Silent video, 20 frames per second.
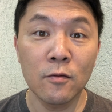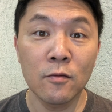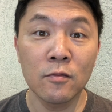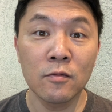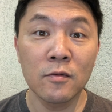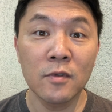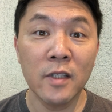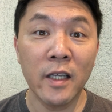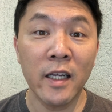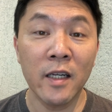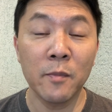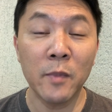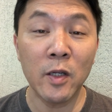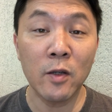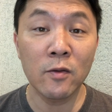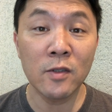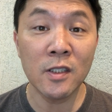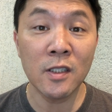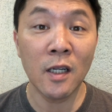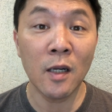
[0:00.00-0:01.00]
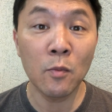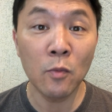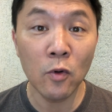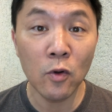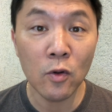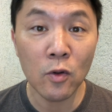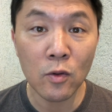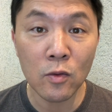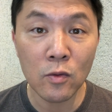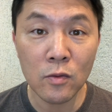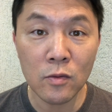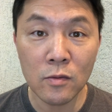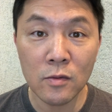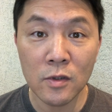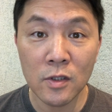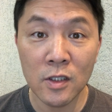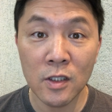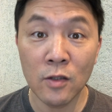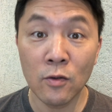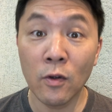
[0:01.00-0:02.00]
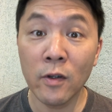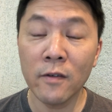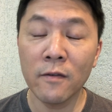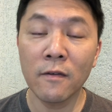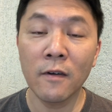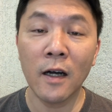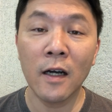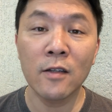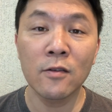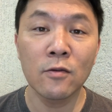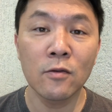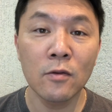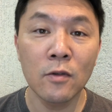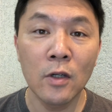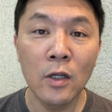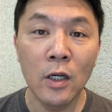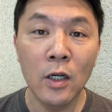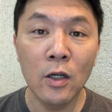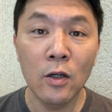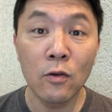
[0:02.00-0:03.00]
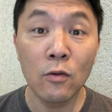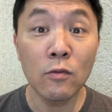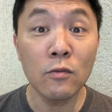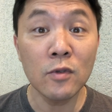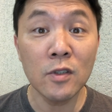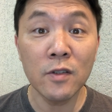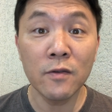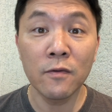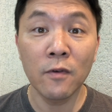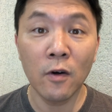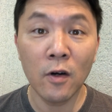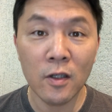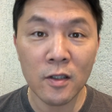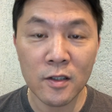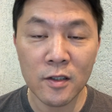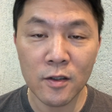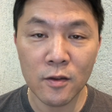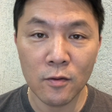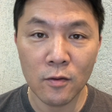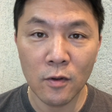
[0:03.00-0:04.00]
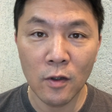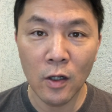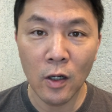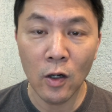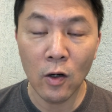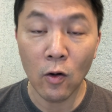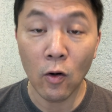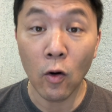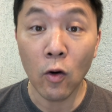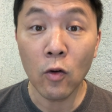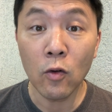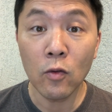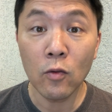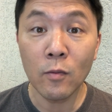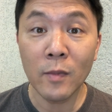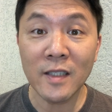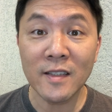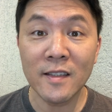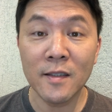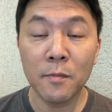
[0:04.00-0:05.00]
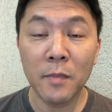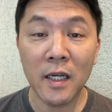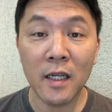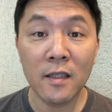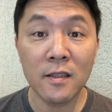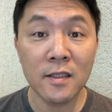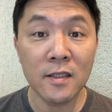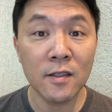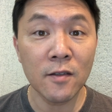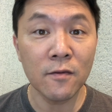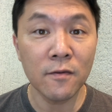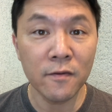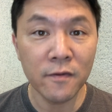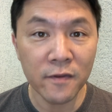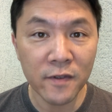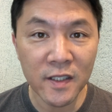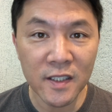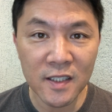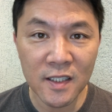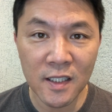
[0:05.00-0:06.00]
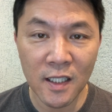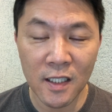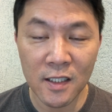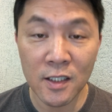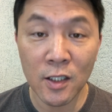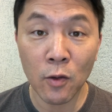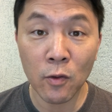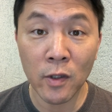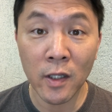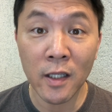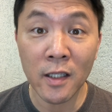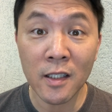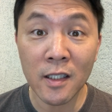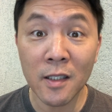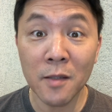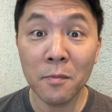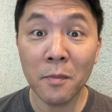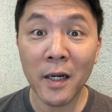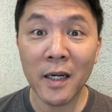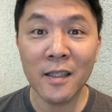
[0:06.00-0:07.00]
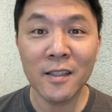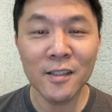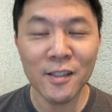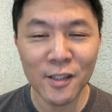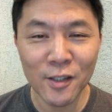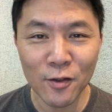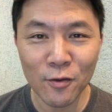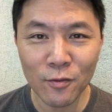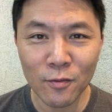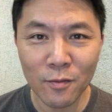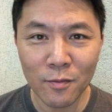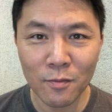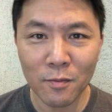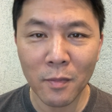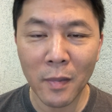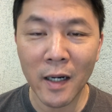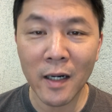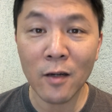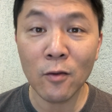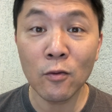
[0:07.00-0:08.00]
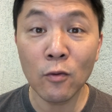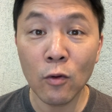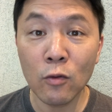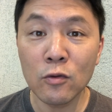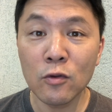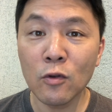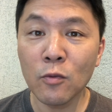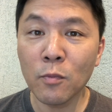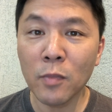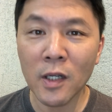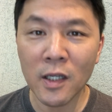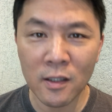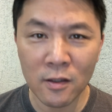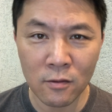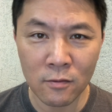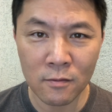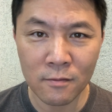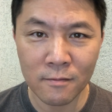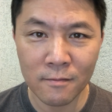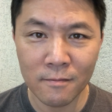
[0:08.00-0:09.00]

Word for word: um término de namoro, de noivado, um divórcio ou uma separação física de alguém que partiu para um outro plano.